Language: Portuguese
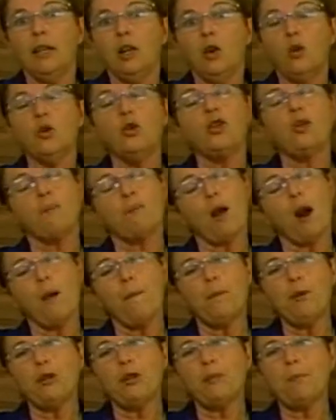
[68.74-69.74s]
Os
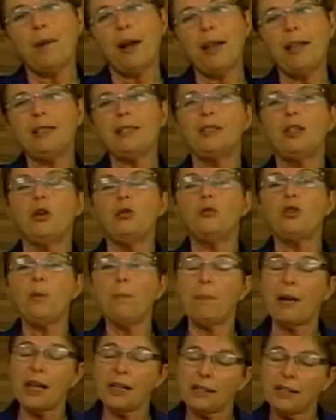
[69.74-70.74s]
próprios pais dão de
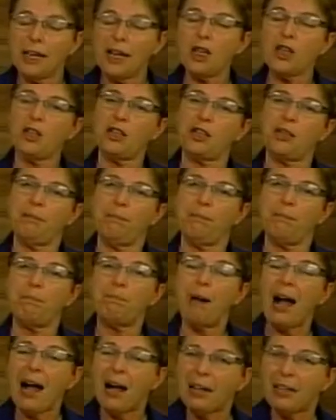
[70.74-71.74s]
presente
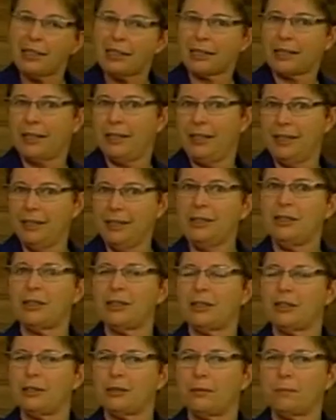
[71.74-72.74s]
para as
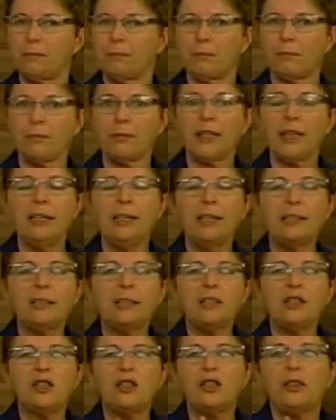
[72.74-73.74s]
crianças,
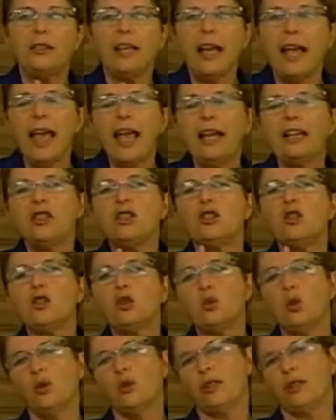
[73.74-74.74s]
crianças de 10, de
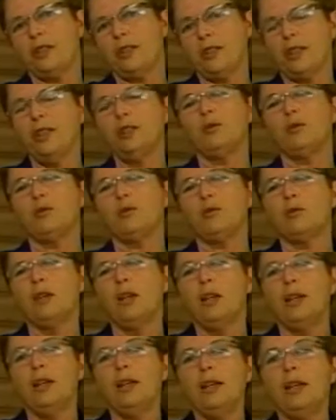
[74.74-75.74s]
12 anos,
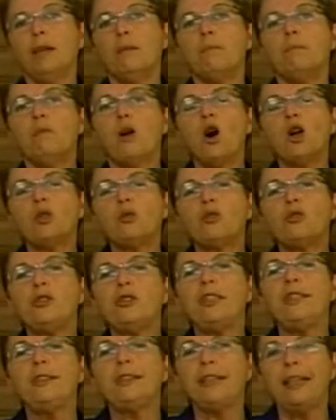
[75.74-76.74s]
motos
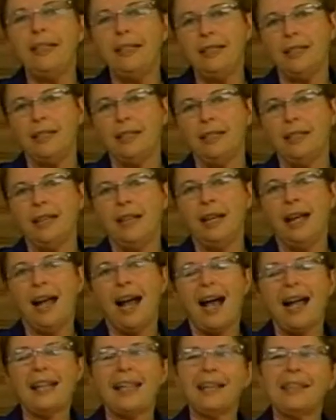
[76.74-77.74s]
de trilha
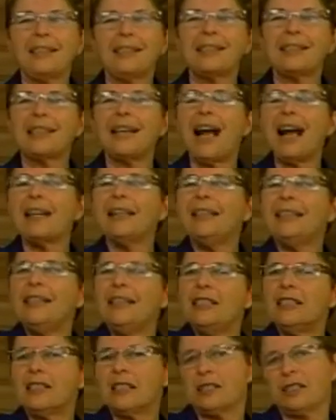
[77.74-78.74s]
aquelas
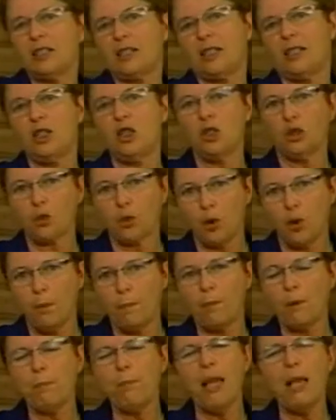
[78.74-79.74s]
carniças que eles
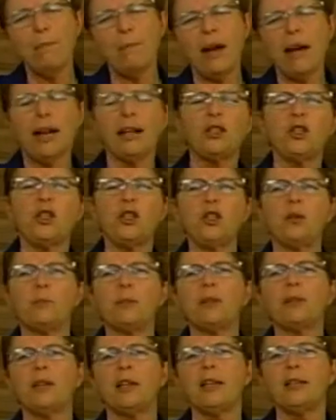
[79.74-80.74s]
compram, bem baratinho,
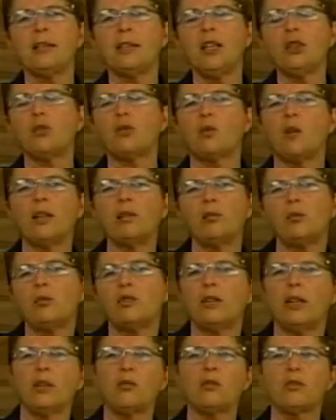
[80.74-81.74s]
por 300,
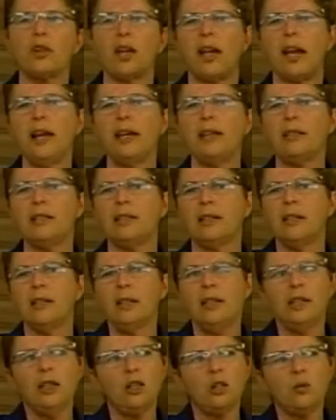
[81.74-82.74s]
400 reais
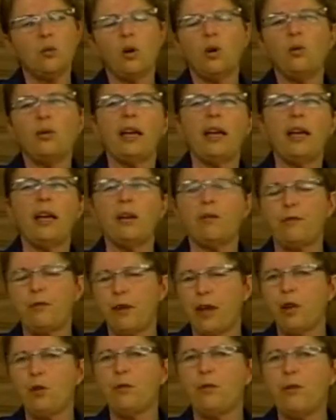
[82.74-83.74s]
em qualquer
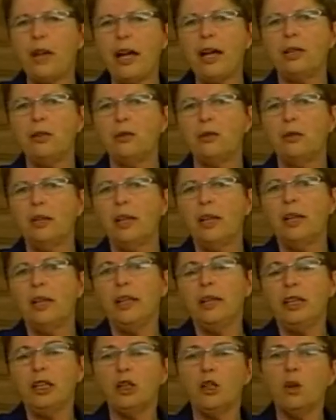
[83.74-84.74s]
ferro velho,
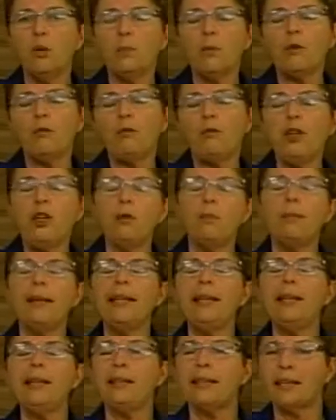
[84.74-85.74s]
e dão para o filho
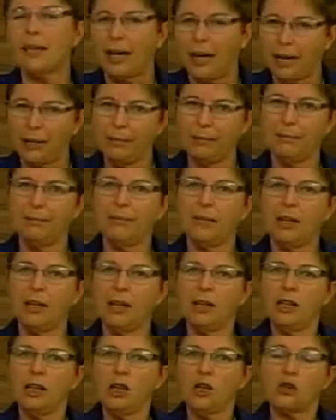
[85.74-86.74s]
brincar.
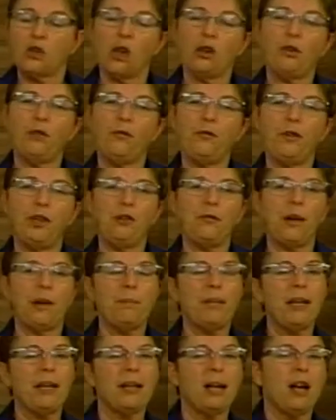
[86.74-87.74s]
Só que o filho vai
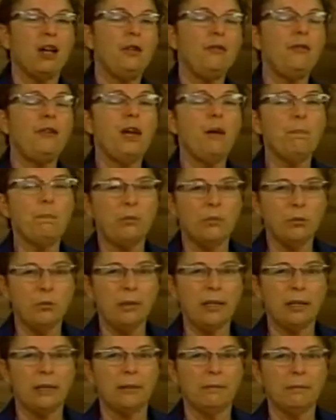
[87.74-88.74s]
brincar em via
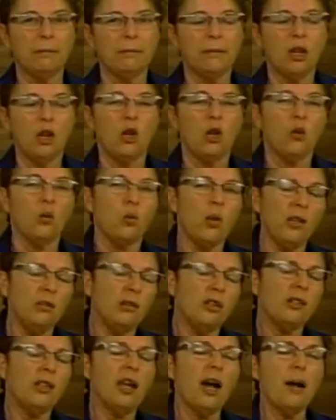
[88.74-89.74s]
pública.
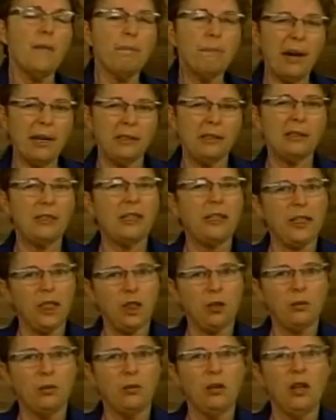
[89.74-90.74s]
Quando esse
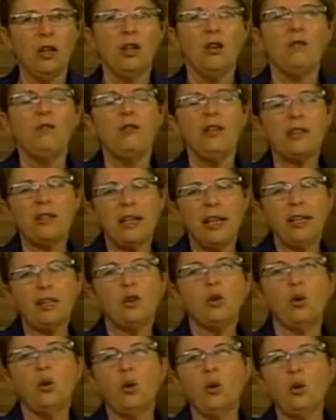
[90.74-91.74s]
rapazinho fizer
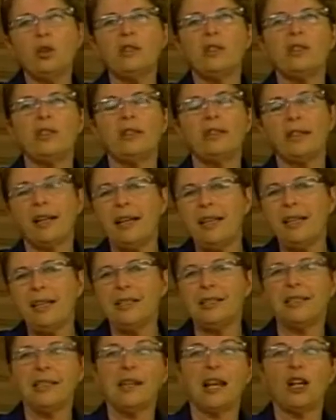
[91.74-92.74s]
12,
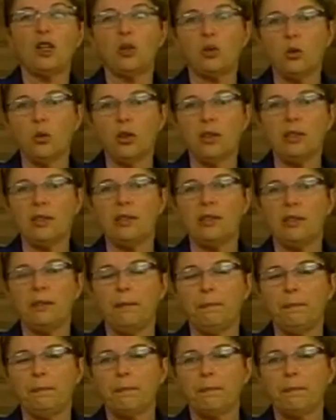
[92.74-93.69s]
13, 14,